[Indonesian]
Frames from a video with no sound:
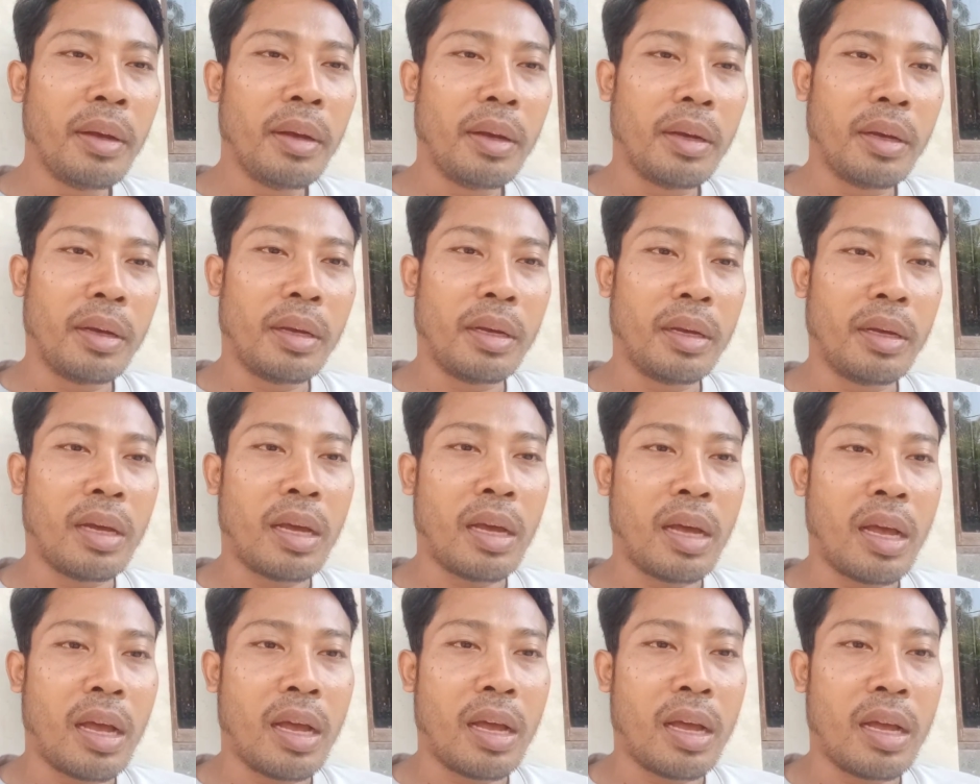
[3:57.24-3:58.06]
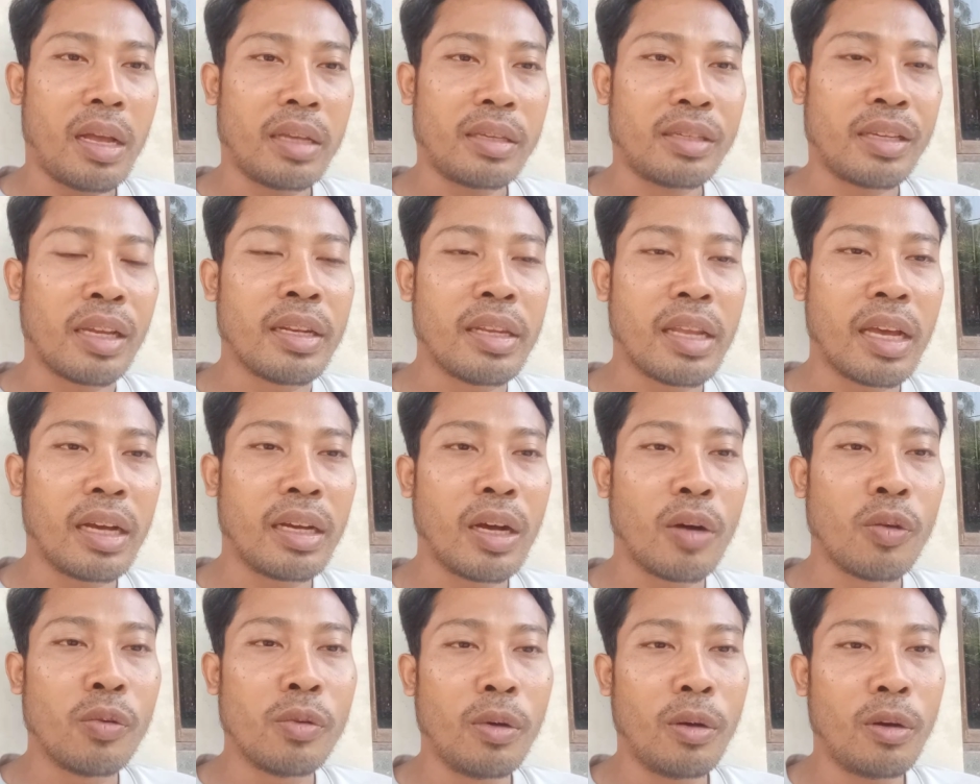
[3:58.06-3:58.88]
eh,
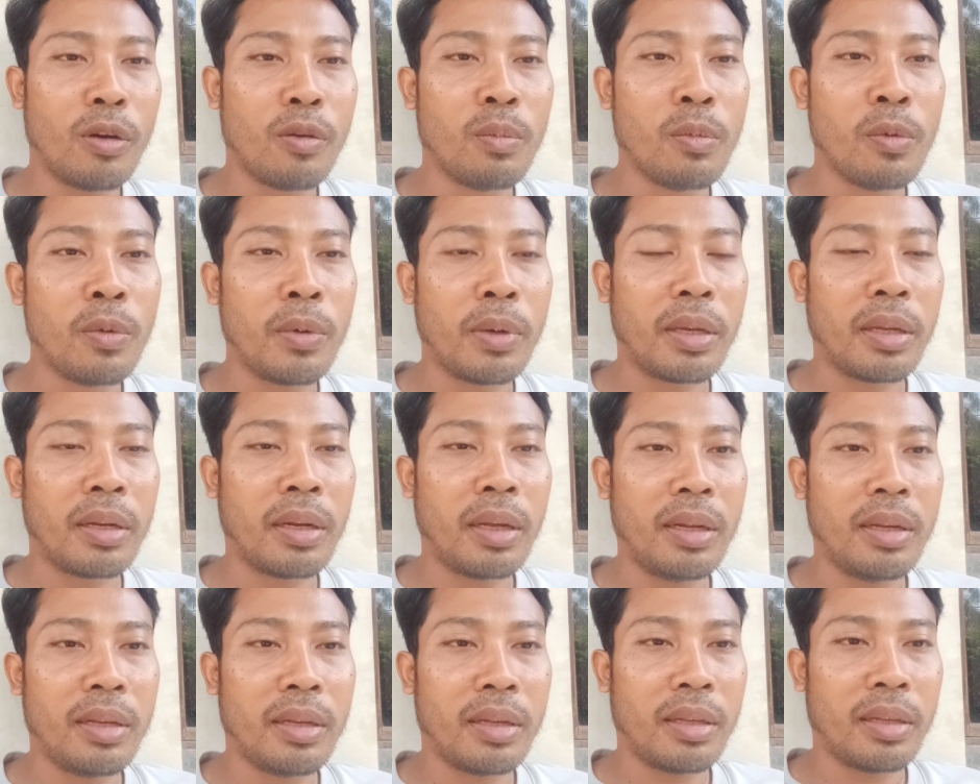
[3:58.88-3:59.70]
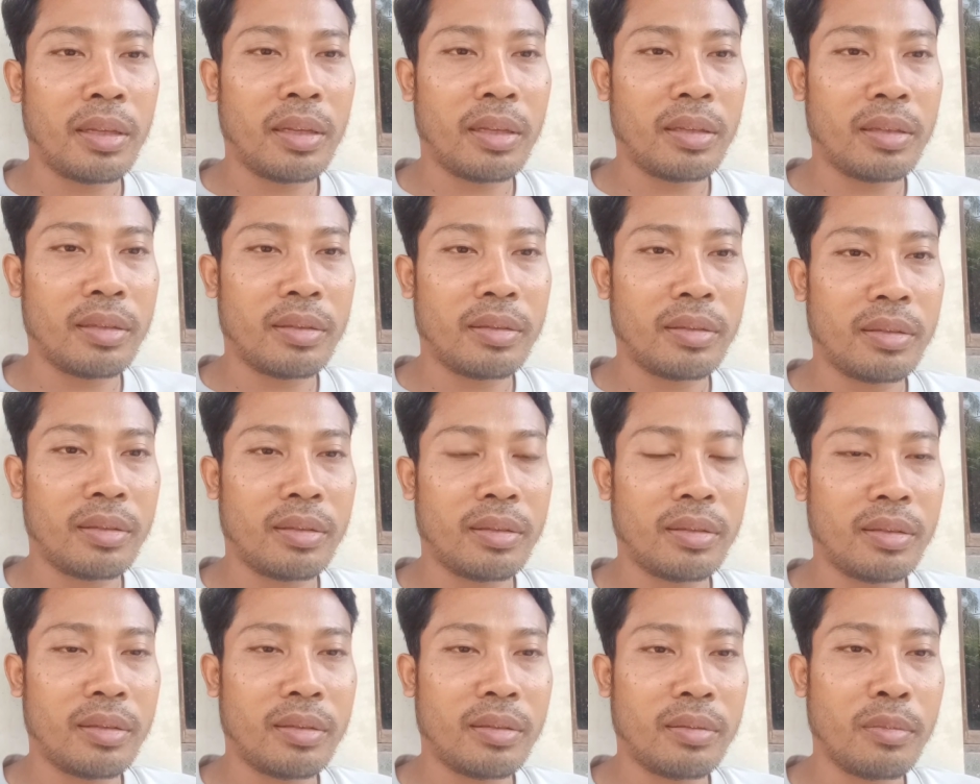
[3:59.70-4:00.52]
Sandiaga Uno kemungkinan ya
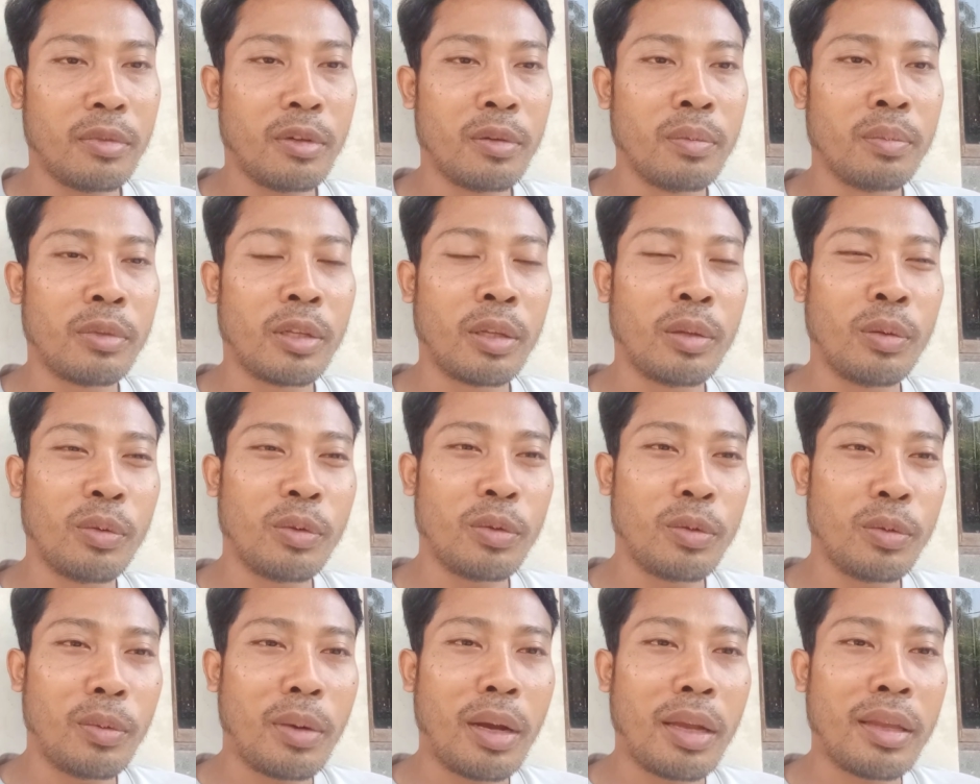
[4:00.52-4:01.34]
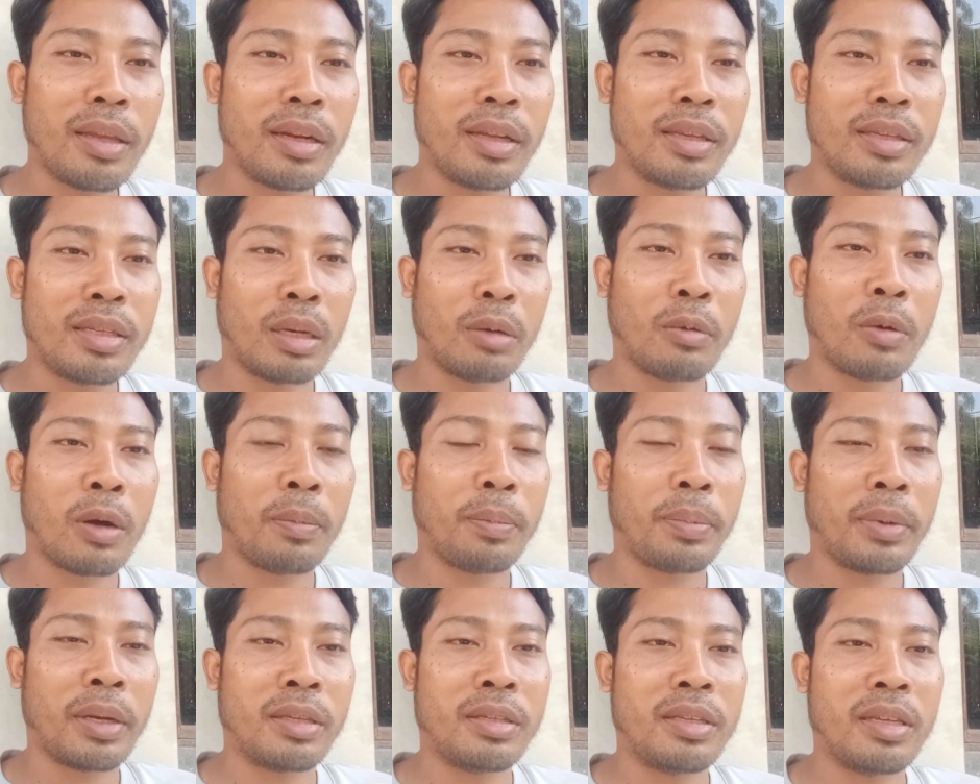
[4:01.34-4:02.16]
belum tentu juga jadi
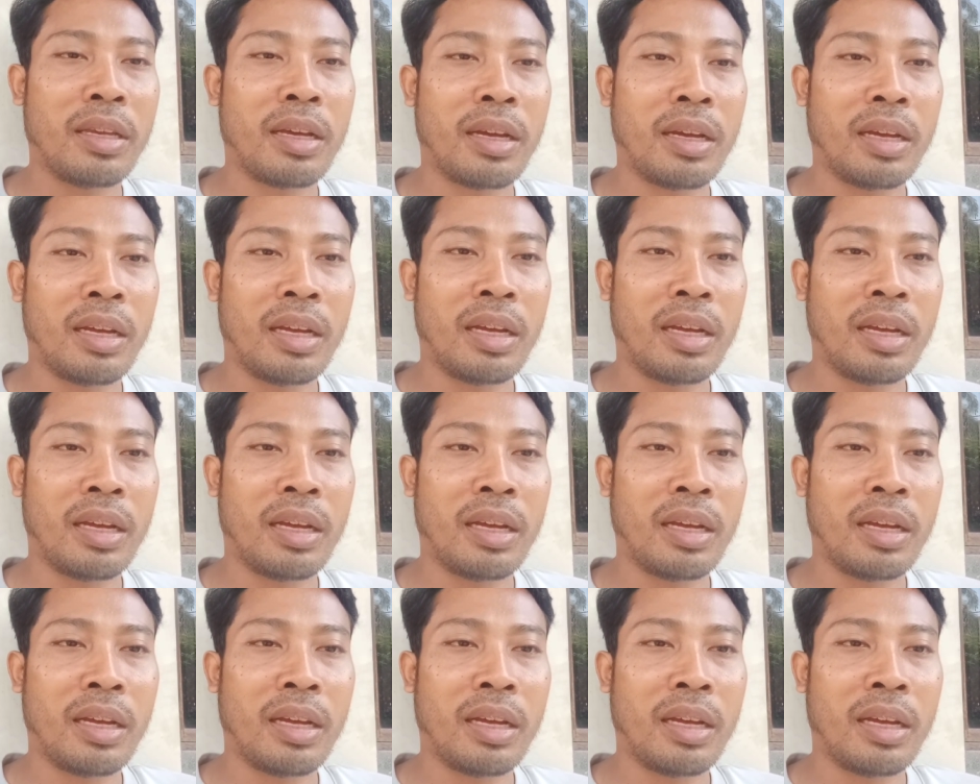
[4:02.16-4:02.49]
cawapresnya